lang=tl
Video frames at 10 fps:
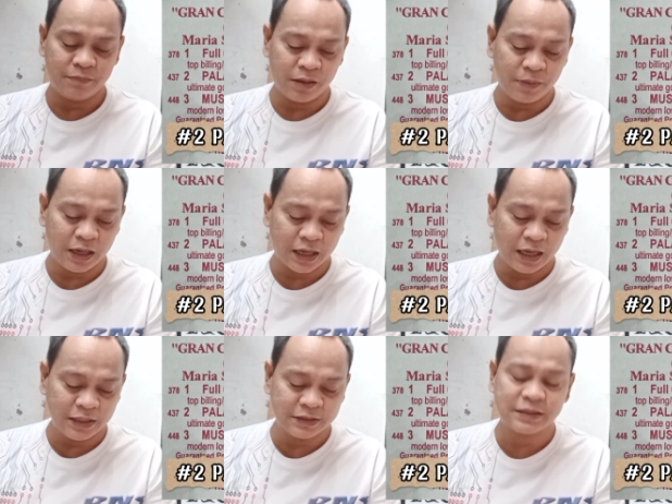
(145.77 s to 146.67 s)
May mga
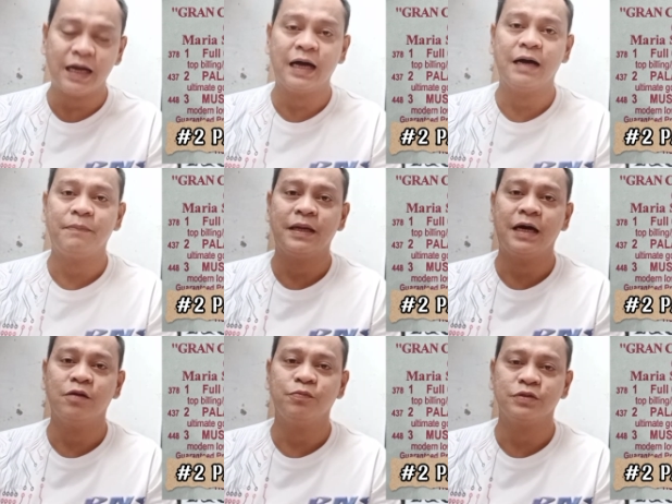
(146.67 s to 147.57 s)
galing sa
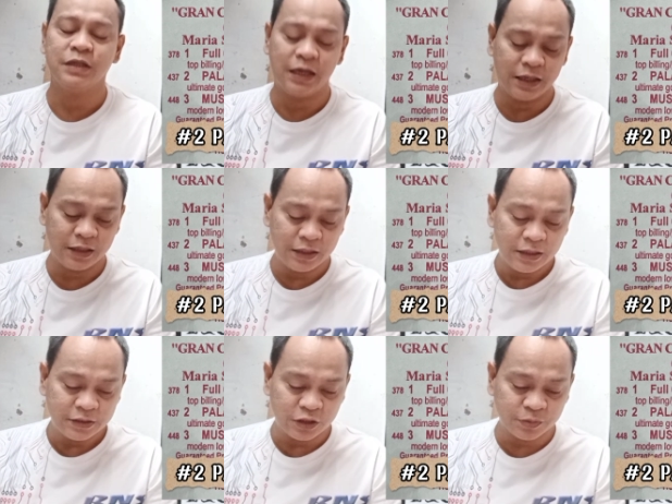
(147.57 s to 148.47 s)
panalo po sila.
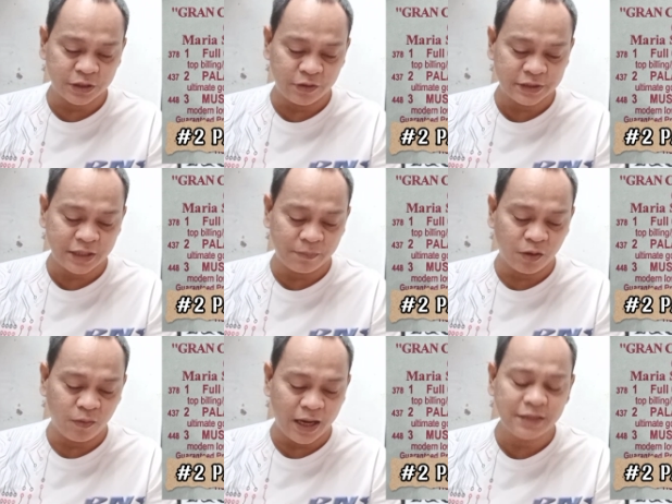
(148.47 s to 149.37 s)
Dito po sa race
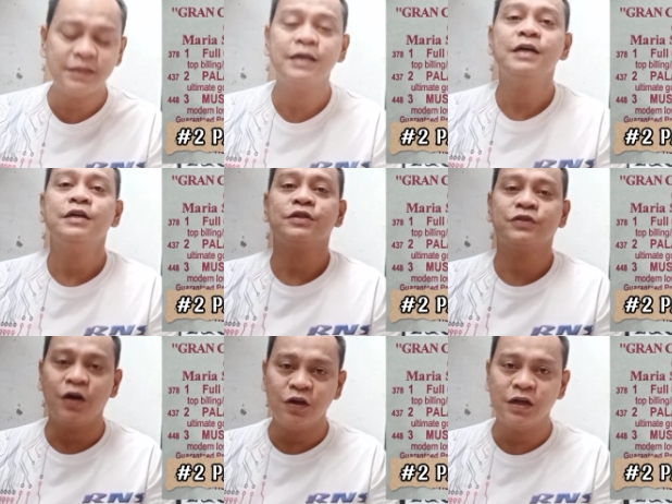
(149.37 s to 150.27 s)
number 1,
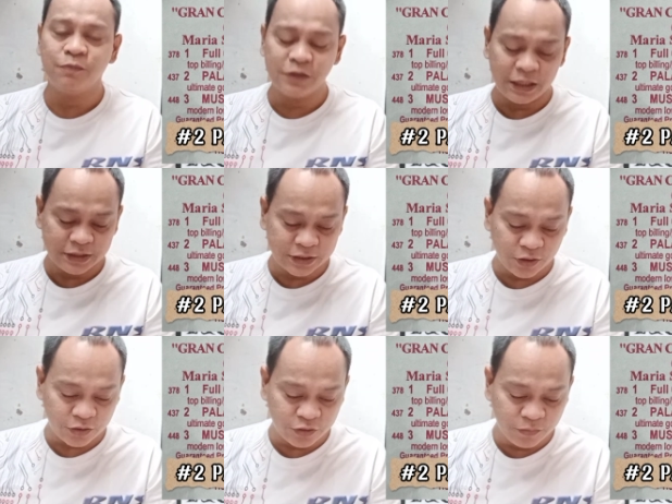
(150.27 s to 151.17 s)
solo na po natin
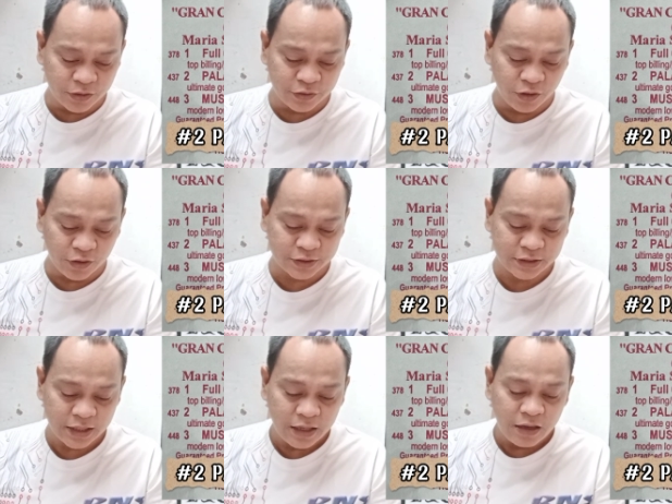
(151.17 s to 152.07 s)
dito. Numero
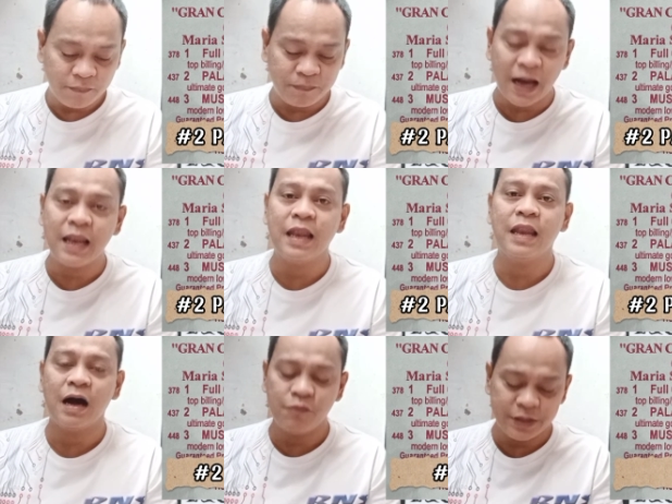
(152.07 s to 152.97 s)
2,
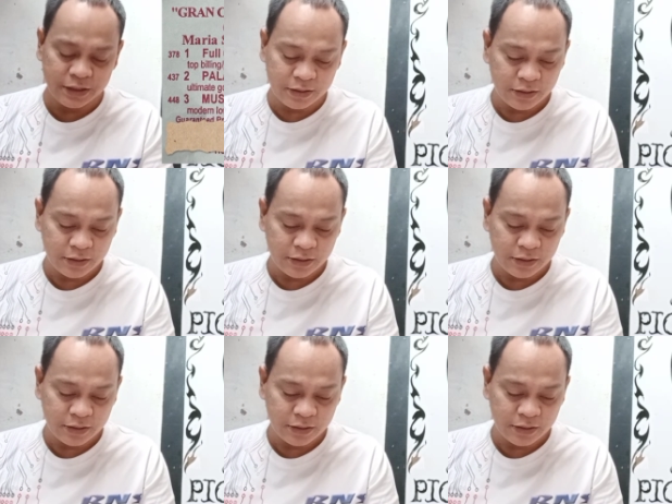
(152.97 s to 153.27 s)
Palawi.